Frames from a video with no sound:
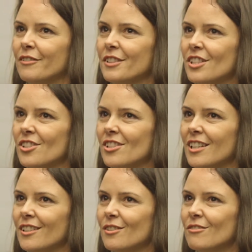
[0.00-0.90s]

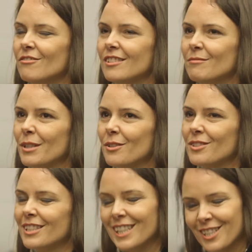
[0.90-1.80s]
wyjeżdżają mając
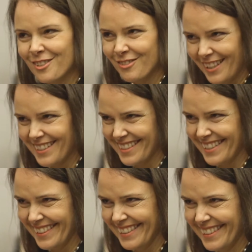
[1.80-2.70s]
ich jeszcze
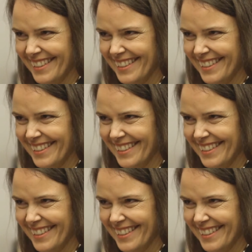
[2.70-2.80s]
więcej.